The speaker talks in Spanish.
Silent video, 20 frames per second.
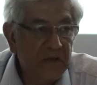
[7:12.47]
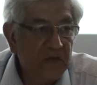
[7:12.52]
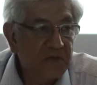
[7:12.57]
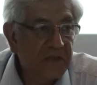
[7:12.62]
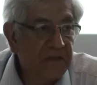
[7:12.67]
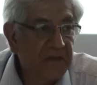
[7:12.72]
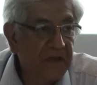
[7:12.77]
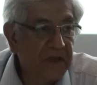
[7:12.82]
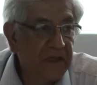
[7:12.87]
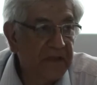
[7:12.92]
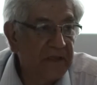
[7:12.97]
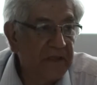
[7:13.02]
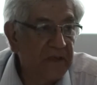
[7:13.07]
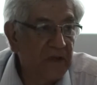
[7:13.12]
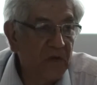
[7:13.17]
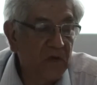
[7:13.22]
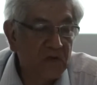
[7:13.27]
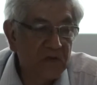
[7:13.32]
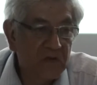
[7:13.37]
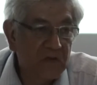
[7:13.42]
no se
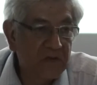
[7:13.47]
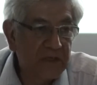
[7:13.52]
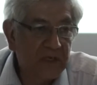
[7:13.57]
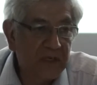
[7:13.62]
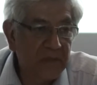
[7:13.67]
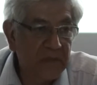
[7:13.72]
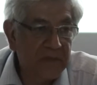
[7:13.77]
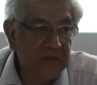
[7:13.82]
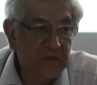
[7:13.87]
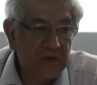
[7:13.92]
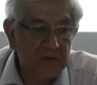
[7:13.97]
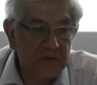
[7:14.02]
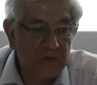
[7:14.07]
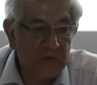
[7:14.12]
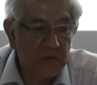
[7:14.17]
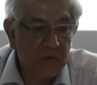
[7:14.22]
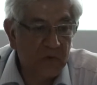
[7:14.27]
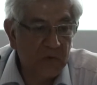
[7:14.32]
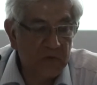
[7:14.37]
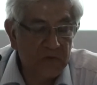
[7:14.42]
tienen los dos elementos
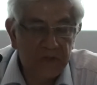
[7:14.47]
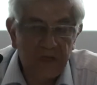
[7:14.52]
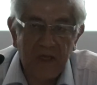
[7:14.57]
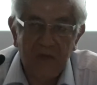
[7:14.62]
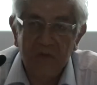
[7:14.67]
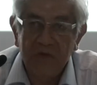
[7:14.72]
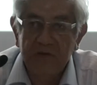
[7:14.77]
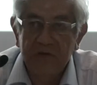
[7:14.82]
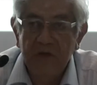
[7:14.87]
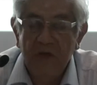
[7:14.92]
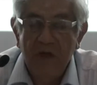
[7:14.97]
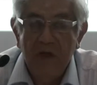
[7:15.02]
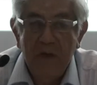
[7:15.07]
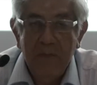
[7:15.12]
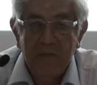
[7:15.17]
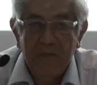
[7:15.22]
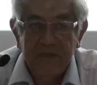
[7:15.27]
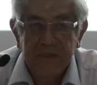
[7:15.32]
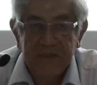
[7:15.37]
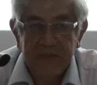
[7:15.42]
conjuntados,
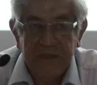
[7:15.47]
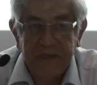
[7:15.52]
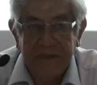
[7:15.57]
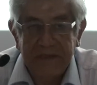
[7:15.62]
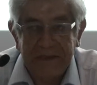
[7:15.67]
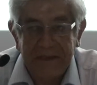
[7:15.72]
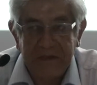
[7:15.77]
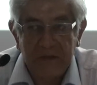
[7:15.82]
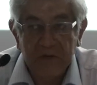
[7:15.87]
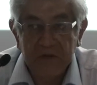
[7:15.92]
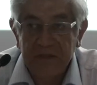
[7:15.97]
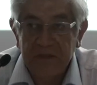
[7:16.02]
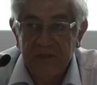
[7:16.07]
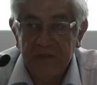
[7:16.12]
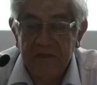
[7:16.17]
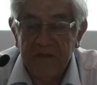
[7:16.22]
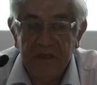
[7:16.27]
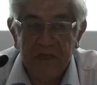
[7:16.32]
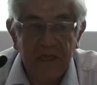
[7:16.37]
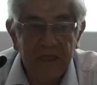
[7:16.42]
pues eh, no se
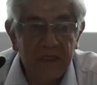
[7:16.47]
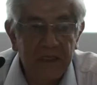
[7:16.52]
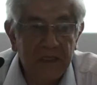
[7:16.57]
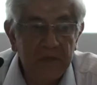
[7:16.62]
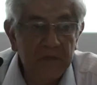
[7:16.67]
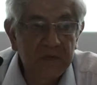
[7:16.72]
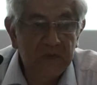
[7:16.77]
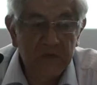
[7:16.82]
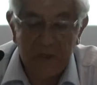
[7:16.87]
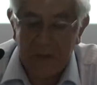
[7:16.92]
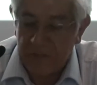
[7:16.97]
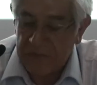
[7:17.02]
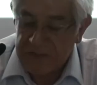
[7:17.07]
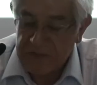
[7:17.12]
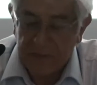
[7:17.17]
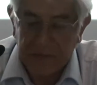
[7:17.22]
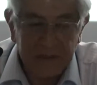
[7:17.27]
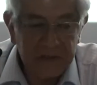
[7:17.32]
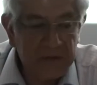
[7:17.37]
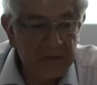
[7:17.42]
tendría, digamos, una
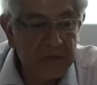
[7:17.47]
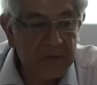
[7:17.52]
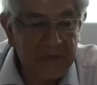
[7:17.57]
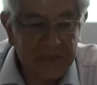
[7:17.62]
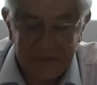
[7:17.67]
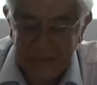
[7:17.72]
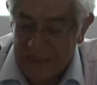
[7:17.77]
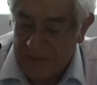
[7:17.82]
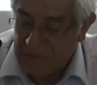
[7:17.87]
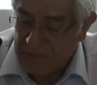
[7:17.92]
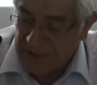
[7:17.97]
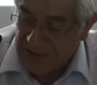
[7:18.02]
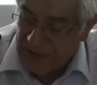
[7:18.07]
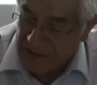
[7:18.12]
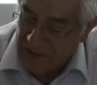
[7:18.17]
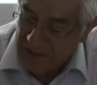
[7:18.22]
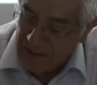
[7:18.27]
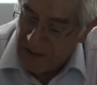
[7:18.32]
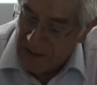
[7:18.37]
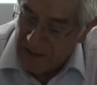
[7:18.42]
perspectiva más
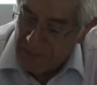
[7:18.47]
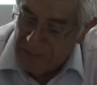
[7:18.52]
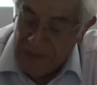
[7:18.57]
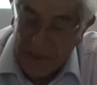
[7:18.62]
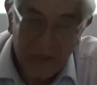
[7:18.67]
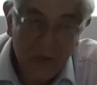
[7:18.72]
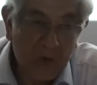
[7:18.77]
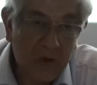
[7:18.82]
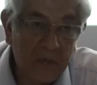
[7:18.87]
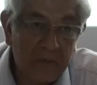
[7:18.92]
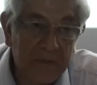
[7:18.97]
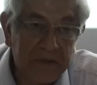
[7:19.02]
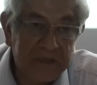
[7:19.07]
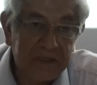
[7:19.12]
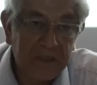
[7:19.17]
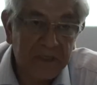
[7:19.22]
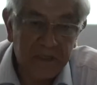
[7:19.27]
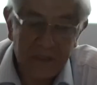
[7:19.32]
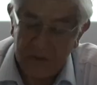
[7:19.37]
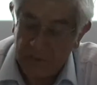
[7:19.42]
amplia para lo que
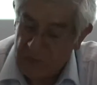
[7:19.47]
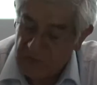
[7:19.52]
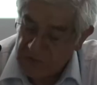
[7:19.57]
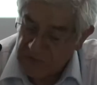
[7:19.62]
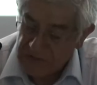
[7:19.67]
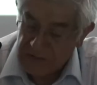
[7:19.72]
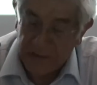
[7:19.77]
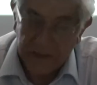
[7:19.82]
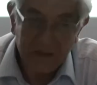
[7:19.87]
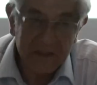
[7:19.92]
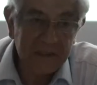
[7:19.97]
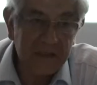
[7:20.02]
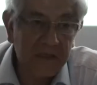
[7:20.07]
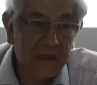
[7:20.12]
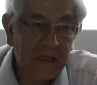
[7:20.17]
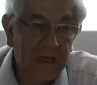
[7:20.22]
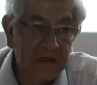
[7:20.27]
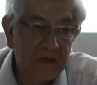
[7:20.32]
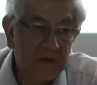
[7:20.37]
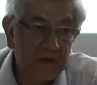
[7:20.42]
perseguimos, que en este
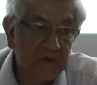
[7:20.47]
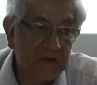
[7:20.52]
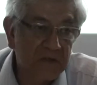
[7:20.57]
caso